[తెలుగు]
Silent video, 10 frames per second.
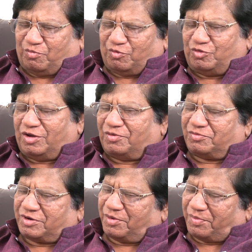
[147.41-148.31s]
బొద్దుగా
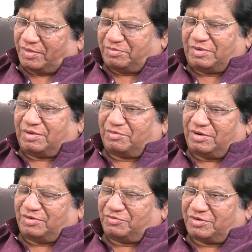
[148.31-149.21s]
ఉంటాడు పద్మనాభం
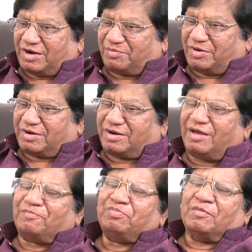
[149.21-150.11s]
ఉంటాడు ఉంటాడనమాట
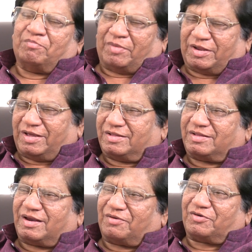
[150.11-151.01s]
మనకి
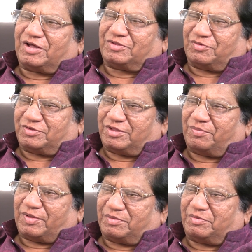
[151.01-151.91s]
ఏదైనా అవకాశం వస్తే
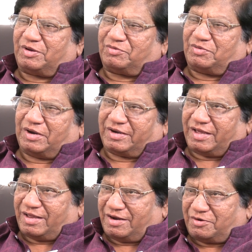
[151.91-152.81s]
పద్మనాభం లాంటి
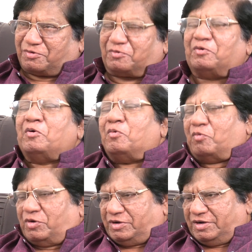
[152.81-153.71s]
క్యారెక్టర్
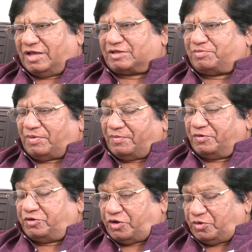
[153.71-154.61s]
ఒకటి
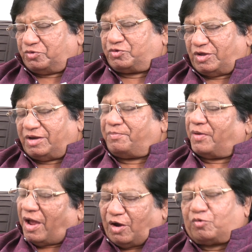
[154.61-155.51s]
ఎక్స్పెరిమెంట్ చేయొచ్చు అని
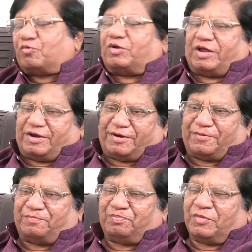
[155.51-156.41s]
అనుకున్నాను
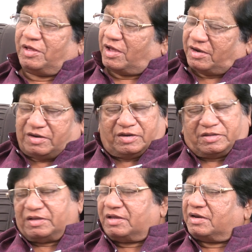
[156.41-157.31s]
నేను కానీ
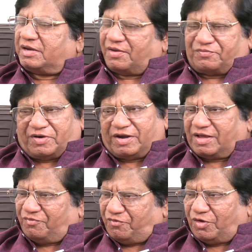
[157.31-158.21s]
నిజంగా
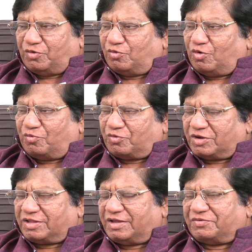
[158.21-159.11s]
డెఫినెట్గా వేలువలో
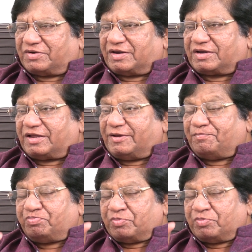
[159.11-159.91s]
ఉన్నది ఏంటంటే